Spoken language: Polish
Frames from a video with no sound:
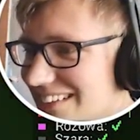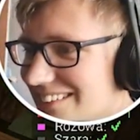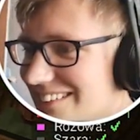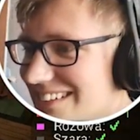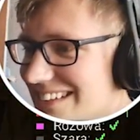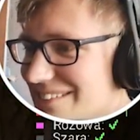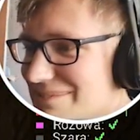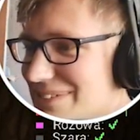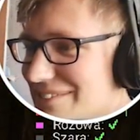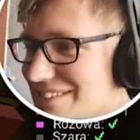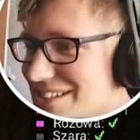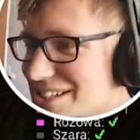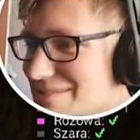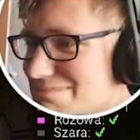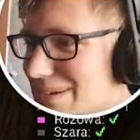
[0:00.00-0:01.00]
Oni tam
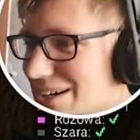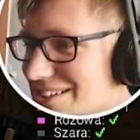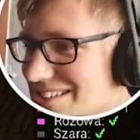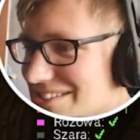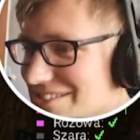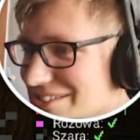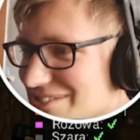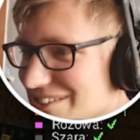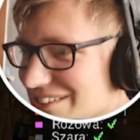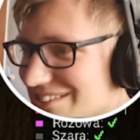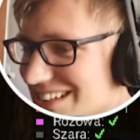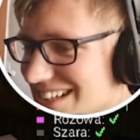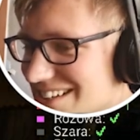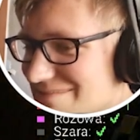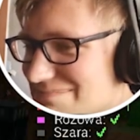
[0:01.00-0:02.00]
pewnie się pocą, już
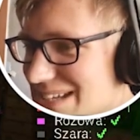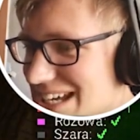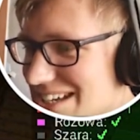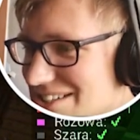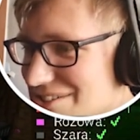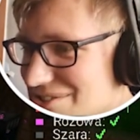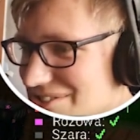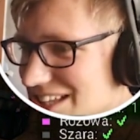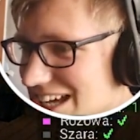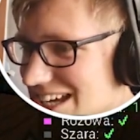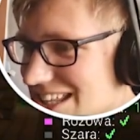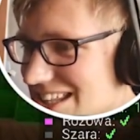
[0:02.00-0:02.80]
mówią Pięciu na